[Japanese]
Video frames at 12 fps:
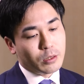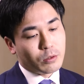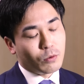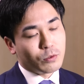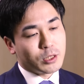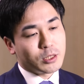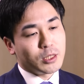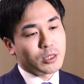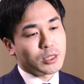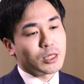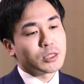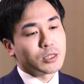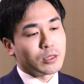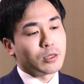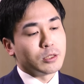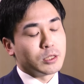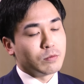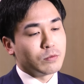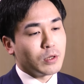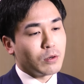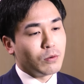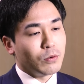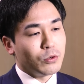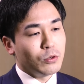公式戦指してて自分が
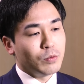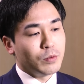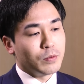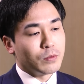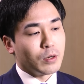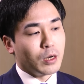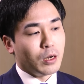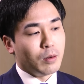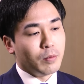こういう部分が